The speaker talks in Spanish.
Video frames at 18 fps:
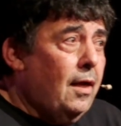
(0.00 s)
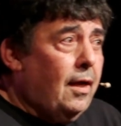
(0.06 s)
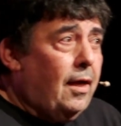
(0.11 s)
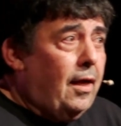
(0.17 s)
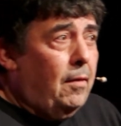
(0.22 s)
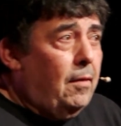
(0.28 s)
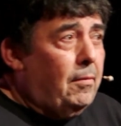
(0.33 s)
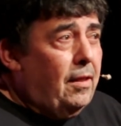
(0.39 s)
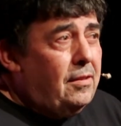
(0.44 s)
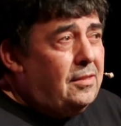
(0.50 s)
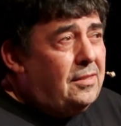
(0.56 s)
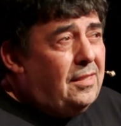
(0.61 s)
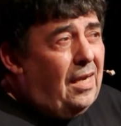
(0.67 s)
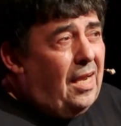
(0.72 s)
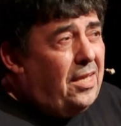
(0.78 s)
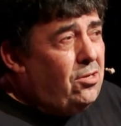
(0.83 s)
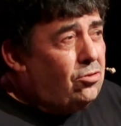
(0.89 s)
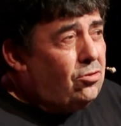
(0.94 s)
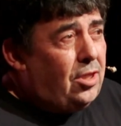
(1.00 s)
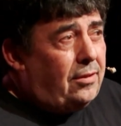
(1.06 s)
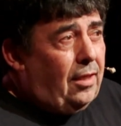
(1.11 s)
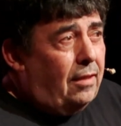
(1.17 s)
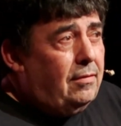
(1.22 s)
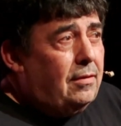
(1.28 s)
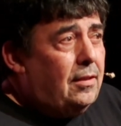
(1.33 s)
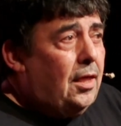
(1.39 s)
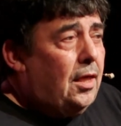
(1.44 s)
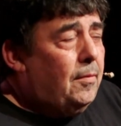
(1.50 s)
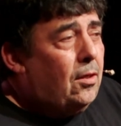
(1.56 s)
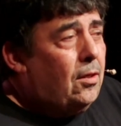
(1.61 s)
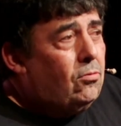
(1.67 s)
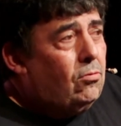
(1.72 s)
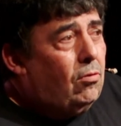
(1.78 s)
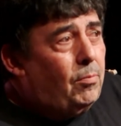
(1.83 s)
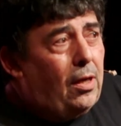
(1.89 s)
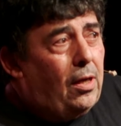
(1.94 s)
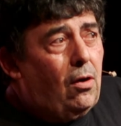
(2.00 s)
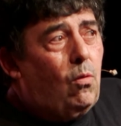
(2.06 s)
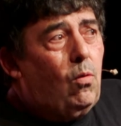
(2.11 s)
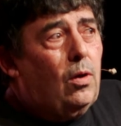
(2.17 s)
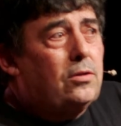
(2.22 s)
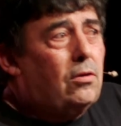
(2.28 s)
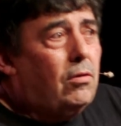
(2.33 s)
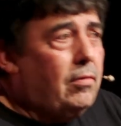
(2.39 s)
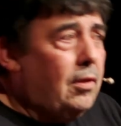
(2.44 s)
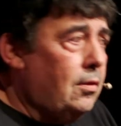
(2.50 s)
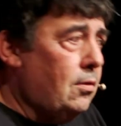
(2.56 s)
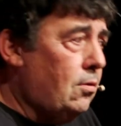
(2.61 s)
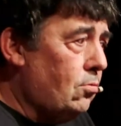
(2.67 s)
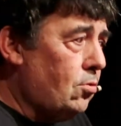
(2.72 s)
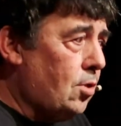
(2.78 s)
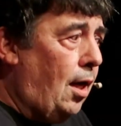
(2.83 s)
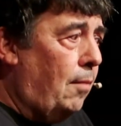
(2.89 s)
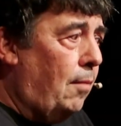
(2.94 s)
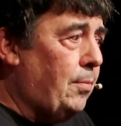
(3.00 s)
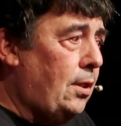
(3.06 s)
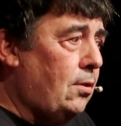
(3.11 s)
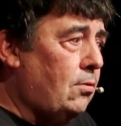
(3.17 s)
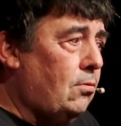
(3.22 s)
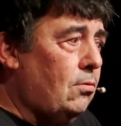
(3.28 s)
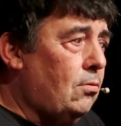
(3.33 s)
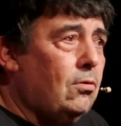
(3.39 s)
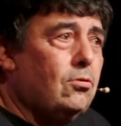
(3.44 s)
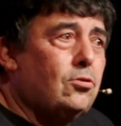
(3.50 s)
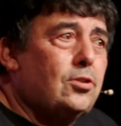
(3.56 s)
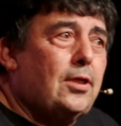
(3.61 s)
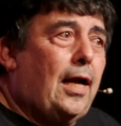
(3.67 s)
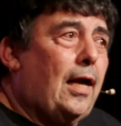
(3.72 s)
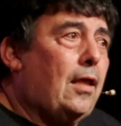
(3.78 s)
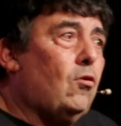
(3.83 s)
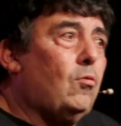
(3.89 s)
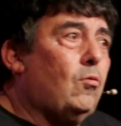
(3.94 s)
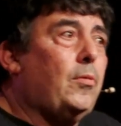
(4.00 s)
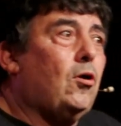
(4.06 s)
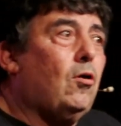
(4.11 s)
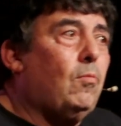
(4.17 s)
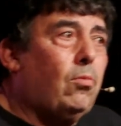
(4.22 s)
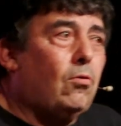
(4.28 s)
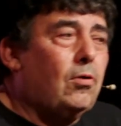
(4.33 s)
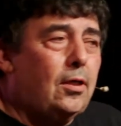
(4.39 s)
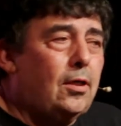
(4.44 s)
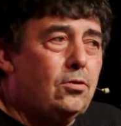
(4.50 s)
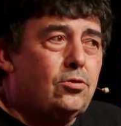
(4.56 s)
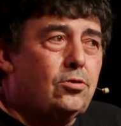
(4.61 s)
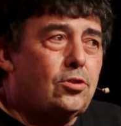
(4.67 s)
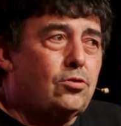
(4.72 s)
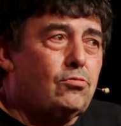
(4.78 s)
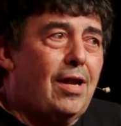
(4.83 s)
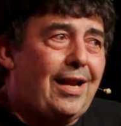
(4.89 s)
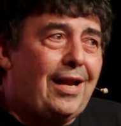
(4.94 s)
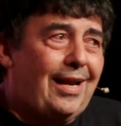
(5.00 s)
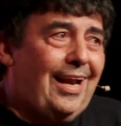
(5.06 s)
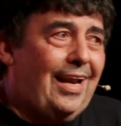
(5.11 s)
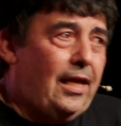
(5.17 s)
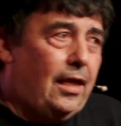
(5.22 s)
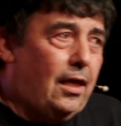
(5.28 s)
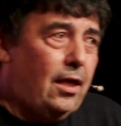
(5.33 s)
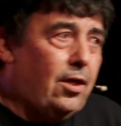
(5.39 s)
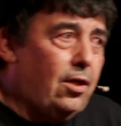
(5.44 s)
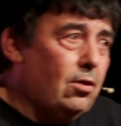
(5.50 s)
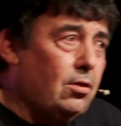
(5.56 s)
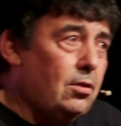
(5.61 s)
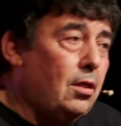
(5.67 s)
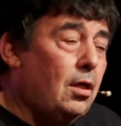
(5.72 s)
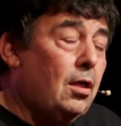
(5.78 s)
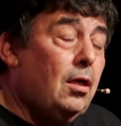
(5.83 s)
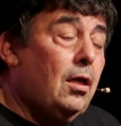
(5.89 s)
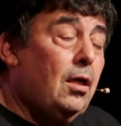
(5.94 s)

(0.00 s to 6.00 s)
que lleva desde el año 70, lleva como 1.400 capítulos, cada domingo por la noche es una religión